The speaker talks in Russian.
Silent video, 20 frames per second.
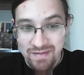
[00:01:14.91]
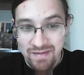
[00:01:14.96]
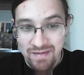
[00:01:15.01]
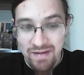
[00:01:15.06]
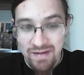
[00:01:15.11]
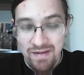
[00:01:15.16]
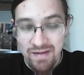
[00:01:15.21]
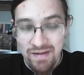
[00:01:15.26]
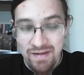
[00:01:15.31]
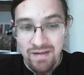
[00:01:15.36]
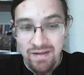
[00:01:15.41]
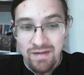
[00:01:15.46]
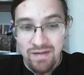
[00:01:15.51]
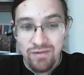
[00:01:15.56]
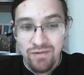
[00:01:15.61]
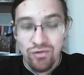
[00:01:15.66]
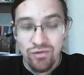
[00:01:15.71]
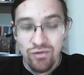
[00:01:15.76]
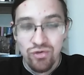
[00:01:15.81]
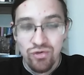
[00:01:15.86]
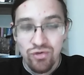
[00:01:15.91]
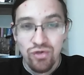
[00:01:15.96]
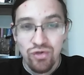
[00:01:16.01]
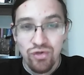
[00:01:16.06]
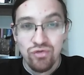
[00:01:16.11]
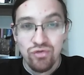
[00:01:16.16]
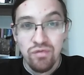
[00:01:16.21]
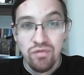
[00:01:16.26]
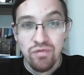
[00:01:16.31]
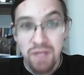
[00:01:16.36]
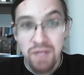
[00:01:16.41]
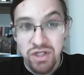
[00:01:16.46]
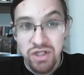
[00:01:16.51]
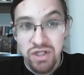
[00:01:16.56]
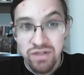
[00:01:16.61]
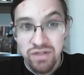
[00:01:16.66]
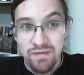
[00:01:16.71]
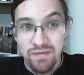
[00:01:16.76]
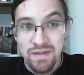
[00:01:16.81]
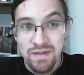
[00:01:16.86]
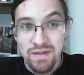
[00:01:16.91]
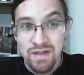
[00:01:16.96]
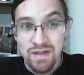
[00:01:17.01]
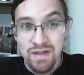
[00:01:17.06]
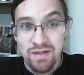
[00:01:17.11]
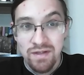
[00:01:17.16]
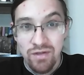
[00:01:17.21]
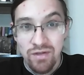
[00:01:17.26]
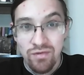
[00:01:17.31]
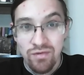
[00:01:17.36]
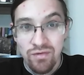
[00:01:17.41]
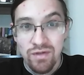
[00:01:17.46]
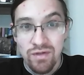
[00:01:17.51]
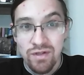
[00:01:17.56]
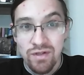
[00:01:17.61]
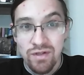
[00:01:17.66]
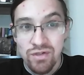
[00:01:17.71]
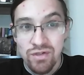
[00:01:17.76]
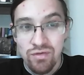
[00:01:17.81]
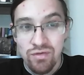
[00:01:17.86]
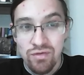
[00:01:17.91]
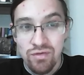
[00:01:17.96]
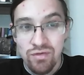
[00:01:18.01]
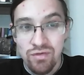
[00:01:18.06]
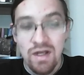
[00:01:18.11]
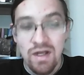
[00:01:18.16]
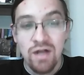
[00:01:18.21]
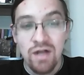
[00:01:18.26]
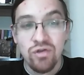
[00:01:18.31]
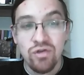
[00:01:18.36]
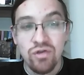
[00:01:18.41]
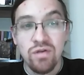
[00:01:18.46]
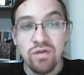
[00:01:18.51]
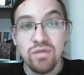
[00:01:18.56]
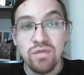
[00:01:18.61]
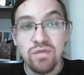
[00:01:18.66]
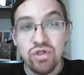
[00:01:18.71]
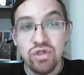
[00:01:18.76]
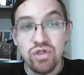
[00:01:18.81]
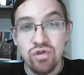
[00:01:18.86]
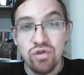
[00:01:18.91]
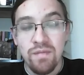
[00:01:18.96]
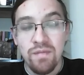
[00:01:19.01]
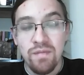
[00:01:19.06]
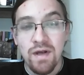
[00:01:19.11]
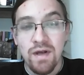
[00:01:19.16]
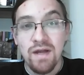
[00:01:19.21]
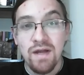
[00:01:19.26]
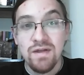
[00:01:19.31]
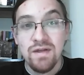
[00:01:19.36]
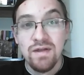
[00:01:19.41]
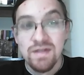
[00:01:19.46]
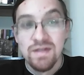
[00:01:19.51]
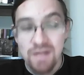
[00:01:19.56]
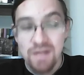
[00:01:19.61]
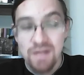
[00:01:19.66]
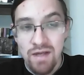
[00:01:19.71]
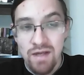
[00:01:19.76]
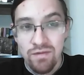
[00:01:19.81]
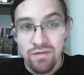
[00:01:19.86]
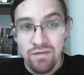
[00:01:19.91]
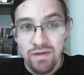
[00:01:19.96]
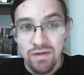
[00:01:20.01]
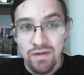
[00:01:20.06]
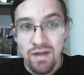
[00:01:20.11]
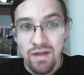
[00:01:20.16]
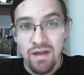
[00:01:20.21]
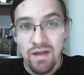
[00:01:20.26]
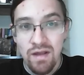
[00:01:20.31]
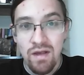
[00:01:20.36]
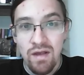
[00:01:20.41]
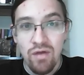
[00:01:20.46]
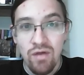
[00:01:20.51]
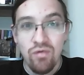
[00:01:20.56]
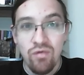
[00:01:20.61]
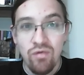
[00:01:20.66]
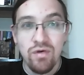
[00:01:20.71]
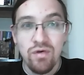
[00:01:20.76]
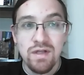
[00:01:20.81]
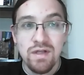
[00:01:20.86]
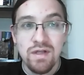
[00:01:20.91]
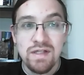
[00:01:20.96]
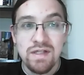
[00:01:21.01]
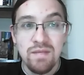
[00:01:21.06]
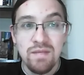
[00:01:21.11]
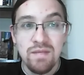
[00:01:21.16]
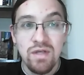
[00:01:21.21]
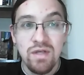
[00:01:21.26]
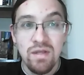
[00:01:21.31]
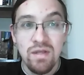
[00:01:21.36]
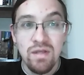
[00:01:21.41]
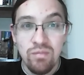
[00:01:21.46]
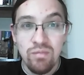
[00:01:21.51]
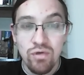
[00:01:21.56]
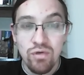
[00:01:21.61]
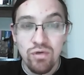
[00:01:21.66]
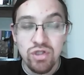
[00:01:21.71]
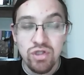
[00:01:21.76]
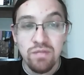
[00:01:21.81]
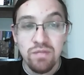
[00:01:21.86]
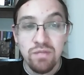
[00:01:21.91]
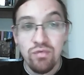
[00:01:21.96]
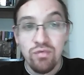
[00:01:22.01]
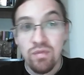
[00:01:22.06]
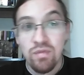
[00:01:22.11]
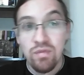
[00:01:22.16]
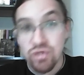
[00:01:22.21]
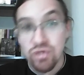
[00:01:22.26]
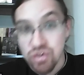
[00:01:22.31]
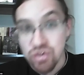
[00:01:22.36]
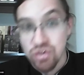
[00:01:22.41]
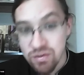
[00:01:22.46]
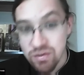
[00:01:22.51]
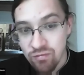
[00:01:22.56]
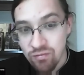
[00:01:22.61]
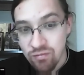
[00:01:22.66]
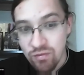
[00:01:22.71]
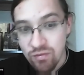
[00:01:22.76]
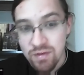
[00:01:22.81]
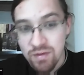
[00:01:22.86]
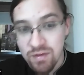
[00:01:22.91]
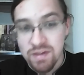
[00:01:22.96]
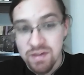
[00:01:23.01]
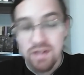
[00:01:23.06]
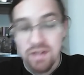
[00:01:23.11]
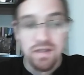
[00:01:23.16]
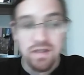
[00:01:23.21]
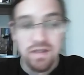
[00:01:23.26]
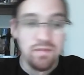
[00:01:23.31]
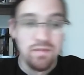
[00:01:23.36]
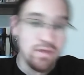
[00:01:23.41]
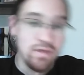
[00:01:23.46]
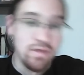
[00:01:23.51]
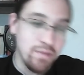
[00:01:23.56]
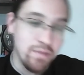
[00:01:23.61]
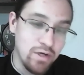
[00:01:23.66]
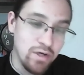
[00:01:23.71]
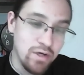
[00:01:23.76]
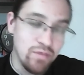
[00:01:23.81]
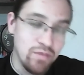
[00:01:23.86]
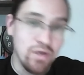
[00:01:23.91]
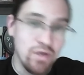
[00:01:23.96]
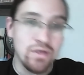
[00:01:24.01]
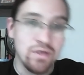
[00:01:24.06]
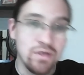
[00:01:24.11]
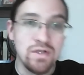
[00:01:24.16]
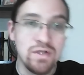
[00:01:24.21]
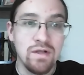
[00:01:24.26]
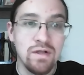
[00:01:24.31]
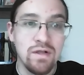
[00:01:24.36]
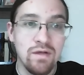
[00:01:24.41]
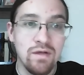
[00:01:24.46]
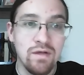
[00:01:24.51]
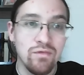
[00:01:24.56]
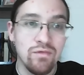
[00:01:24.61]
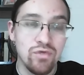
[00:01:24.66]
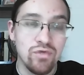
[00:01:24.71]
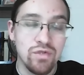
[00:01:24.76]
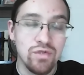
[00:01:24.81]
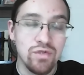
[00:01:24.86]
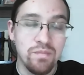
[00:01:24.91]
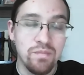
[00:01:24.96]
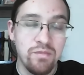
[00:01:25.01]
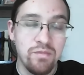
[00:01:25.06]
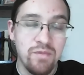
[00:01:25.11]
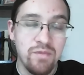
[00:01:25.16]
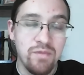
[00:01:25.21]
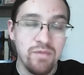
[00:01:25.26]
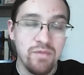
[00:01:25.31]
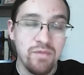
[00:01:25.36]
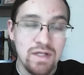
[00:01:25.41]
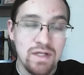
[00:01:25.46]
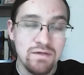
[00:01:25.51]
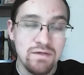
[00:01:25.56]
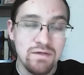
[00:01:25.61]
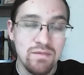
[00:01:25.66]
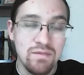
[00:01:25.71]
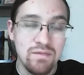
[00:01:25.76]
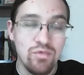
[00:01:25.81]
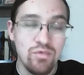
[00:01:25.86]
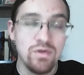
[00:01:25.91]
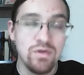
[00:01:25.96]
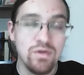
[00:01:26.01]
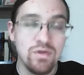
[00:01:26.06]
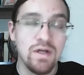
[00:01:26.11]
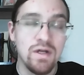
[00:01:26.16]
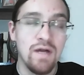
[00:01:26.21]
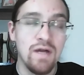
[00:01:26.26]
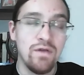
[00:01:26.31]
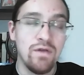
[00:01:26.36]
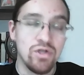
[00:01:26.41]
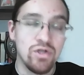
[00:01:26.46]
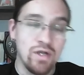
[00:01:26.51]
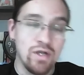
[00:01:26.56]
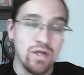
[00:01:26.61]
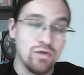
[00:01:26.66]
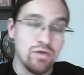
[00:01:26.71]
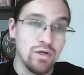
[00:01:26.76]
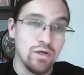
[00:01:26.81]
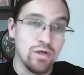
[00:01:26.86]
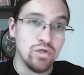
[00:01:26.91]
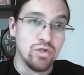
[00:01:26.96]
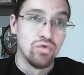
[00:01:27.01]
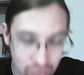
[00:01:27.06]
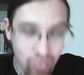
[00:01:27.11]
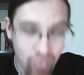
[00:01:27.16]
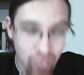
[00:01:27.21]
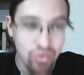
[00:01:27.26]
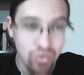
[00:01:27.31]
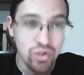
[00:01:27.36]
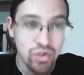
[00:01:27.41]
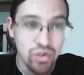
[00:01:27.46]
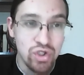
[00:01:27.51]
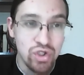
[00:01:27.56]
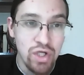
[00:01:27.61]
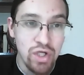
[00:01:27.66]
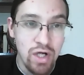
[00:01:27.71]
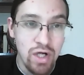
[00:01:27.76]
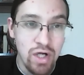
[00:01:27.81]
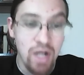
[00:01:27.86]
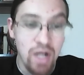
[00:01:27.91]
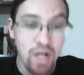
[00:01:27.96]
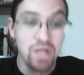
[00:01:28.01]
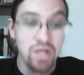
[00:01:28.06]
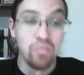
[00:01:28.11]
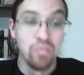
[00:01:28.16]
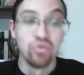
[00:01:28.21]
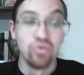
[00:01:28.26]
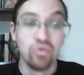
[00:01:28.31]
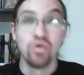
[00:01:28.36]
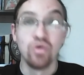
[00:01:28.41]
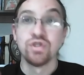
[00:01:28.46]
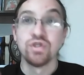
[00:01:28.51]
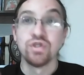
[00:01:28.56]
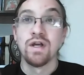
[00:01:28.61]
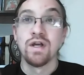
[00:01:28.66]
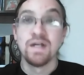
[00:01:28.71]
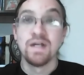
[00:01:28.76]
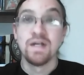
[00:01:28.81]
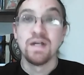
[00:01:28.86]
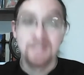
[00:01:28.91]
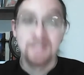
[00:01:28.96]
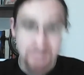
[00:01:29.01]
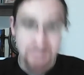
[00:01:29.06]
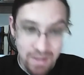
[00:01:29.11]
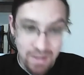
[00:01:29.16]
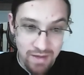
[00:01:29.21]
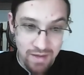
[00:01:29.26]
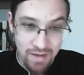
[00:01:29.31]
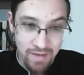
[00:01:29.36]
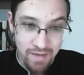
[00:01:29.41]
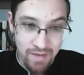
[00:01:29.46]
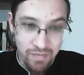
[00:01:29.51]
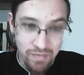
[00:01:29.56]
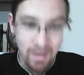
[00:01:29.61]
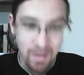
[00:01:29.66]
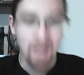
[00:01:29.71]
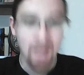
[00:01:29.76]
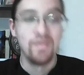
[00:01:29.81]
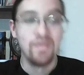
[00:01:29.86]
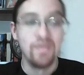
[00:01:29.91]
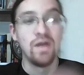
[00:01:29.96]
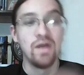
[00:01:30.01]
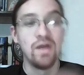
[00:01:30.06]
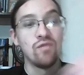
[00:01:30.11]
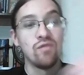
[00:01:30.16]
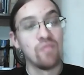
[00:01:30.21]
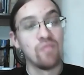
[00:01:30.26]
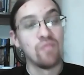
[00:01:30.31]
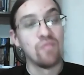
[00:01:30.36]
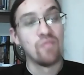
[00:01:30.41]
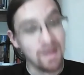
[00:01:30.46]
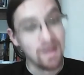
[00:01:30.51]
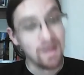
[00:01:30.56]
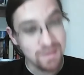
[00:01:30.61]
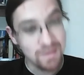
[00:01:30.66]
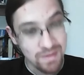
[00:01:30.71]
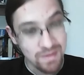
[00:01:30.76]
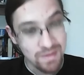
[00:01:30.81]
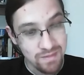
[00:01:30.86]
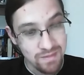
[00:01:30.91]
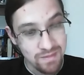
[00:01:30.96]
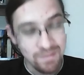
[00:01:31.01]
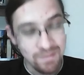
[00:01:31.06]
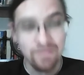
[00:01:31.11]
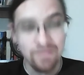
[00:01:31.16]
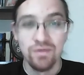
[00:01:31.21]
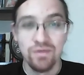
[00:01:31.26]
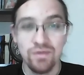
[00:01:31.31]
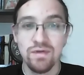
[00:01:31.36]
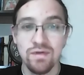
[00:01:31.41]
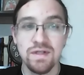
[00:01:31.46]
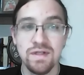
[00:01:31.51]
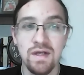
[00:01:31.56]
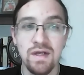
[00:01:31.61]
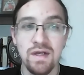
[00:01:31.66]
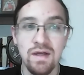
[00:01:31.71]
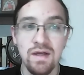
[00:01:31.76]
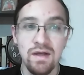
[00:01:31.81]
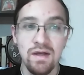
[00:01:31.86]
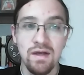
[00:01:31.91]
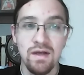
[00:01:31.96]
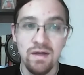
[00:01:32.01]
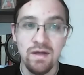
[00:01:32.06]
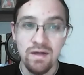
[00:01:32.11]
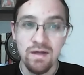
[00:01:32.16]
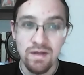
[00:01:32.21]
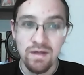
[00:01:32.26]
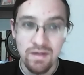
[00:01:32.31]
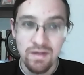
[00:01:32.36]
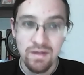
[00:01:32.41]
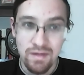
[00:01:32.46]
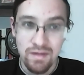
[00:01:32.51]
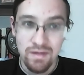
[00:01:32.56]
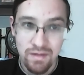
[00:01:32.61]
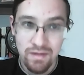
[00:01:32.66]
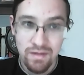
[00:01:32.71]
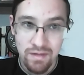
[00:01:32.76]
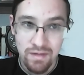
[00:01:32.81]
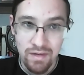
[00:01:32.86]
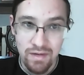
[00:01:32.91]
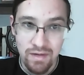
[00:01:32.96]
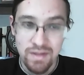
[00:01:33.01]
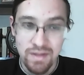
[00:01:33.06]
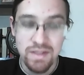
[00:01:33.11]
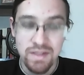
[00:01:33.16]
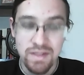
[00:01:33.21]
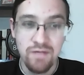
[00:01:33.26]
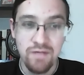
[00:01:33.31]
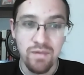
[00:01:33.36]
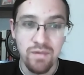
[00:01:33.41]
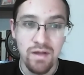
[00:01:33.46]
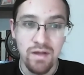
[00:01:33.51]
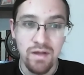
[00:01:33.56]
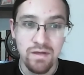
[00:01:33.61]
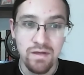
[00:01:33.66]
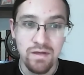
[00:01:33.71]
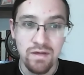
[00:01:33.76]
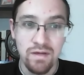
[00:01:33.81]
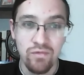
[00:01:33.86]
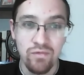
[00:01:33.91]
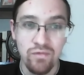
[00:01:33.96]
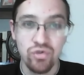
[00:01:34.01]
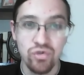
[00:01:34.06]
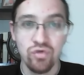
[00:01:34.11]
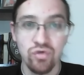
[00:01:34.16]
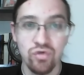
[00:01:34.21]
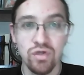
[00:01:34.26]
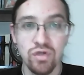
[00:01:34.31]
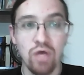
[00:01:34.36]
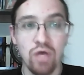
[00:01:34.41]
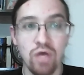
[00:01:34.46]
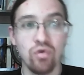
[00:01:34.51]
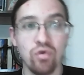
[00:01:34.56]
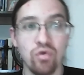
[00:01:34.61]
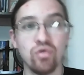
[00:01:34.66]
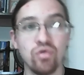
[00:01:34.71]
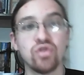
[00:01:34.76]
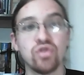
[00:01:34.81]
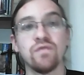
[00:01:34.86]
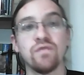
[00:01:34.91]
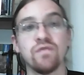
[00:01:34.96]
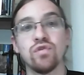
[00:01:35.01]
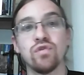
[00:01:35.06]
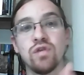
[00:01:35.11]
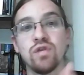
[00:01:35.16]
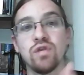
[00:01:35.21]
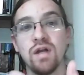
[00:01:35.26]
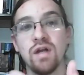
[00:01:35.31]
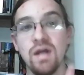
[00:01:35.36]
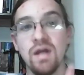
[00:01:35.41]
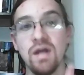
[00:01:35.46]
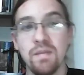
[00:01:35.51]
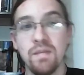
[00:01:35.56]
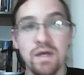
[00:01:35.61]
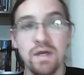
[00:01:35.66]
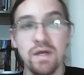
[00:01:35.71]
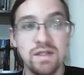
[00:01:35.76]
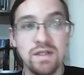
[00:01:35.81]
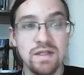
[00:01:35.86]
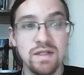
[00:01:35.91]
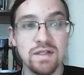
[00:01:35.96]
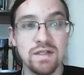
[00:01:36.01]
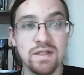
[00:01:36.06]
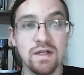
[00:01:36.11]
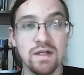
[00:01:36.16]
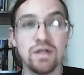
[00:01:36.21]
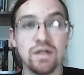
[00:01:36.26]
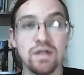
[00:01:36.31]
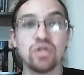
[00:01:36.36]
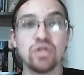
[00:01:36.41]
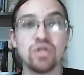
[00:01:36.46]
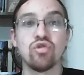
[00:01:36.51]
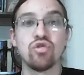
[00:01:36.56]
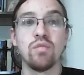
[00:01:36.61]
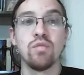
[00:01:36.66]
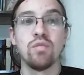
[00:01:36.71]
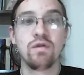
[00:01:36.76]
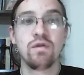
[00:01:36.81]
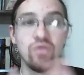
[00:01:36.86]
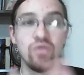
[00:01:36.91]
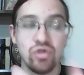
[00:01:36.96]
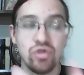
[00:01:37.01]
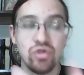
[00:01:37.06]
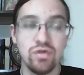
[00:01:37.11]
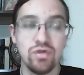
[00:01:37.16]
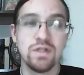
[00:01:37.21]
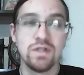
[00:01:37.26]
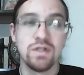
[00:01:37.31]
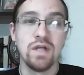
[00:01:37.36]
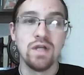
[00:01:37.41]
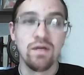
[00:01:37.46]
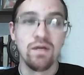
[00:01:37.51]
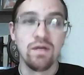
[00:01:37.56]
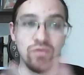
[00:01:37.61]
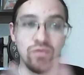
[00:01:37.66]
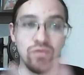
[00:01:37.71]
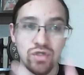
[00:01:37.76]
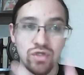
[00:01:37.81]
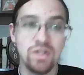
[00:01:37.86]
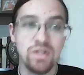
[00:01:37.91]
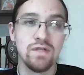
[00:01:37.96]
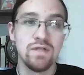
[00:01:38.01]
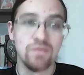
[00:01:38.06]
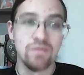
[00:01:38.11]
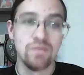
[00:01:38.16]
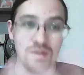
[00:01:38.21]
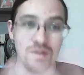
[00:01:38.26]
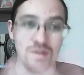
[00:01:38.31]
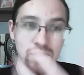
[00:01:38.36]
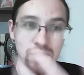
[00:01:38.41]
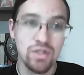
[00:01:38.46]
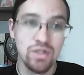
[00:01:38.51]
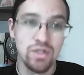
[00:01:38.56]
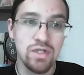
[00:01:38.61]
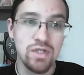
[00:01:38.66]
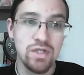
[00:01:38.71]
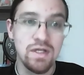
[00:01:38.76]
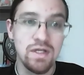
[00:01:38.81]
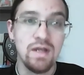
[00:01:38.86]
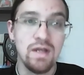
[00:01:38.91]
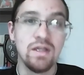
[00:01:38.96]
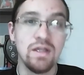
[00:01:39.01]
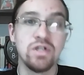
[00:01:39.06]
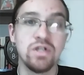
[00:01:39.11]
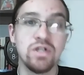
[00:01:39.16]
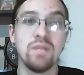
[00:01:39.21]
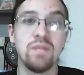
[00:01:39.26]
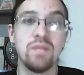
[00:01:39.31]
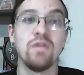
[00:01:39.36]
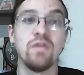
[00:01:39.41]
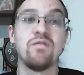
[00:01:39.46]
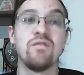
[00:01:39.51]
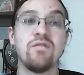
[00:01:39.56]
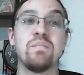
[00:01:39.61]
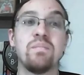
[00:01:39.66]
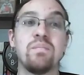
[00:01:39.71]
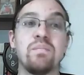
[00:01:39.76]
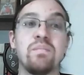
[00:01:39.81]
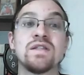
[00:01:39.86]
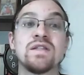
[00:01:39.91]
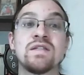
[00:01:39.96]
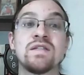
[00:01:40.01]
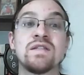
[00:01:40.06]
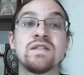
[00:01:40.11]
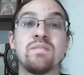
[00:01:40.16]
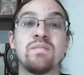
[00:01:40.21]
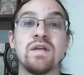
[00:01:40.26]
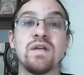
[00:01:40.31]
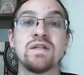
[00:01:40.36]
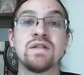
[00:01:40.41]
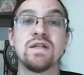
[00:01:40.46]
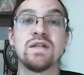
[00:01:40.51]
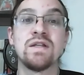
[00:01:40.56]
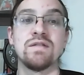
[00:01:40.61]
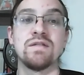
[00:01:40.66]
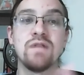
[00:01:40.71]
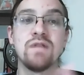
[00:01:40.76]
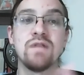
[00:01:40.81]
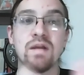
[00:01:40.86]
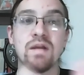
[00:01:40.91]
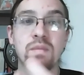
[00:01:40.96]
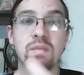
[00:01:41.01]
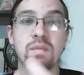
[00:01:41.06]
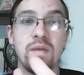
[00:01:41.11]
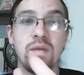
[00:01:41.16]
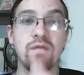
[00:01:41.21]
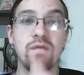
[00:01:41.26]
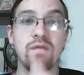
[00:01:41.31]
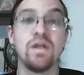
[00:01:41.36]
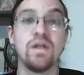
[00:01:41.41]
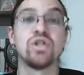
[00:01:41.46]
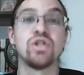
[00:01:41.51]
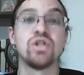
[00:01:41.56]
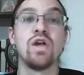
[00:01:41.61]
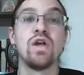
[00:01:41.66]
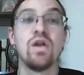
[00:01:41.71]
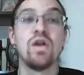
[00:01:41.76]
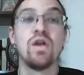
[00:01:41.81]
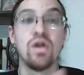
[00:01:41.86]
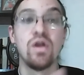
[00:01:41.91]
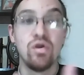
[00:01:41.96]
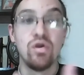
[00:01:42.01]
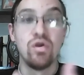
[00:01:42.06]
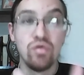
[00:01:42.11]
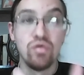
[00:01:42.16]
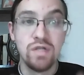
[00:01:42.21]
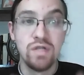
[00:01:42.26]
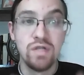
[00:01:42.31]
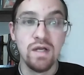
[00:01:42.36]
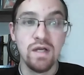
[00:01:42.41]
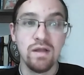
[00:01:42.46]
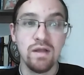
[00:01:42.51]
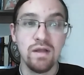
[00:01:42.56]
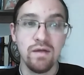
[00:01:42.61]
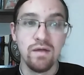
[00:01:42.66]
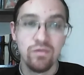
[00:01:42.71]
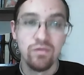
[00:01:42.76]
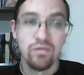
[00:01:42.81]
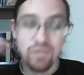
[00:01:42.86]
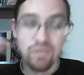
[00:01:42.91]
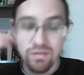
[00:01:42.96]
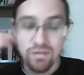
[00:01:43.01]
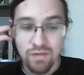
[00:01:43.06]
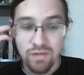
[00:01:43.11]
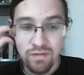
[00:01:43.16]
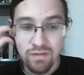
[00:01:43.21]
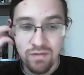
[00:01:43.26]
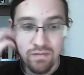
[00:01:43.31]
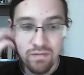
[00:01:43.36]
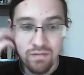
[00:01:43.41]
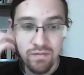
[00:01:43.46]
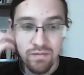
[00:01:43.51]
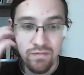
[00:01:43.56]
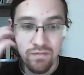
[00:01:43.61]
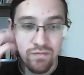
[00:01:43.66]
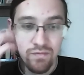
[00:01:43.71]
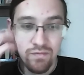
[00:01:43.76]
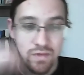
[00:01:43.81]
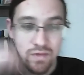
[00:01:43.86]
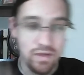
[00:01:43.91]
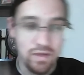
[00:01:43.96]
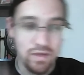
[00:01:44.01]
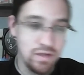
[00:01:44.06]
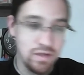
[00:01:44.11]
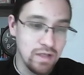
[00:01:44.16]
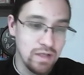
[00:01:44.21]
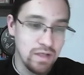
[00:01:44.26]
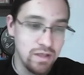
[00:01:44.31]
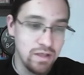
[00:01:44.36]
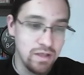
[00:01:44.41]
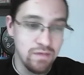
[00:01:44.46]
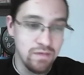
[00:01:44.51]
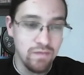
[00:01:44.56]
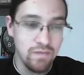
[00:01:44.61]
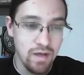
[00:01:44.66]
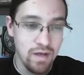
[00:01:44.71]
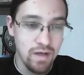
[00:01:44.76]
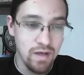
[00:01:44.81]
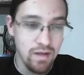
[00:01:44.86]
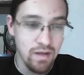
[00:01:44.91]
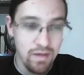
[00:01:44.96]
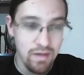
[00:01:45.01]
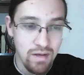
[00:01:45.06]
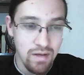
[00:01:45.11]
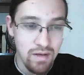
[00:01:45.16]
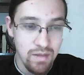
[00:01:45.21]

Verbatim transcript: да, но тот, кто меньше в глазах народа, Христос, о котором еще пока не знают, да, он на самом деле больше по божеству. Кстати, именно поэтому Иоанн Креститель, да, он тоже впоследствии будет говорить, что я только друг жениха, ему должно расти, а мне умоляться. Вот, то есть э, э, расти в плане того, что народ должен в итоге пойти за Христом. Его чудеса, его жизнь, его земная жизнь должна была впоследствии да, как бы привлечь людей. Да. То есть вот, э, вот такие два